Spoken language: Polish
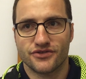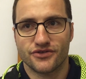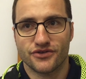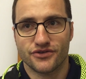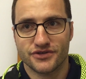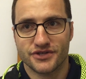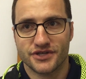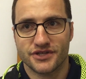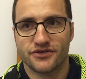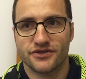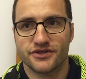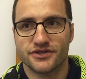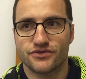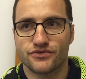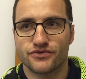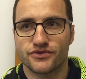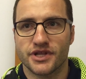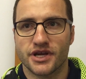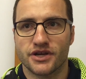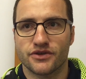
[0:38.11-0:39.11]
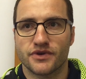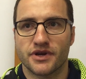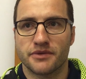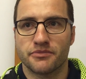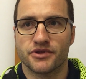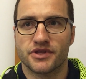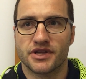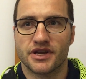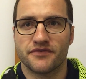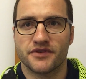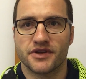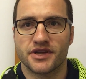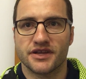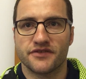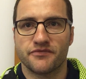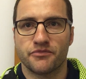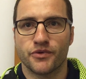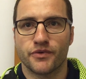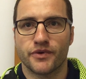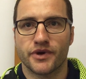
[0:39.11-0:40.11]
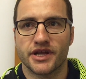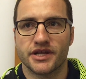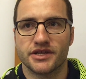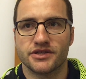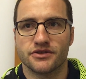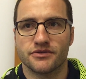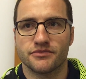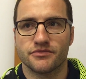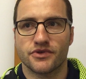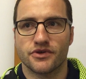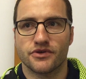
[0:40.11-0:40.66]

To, że to jest drużyna, która potrafi grać w piłkę ręczną,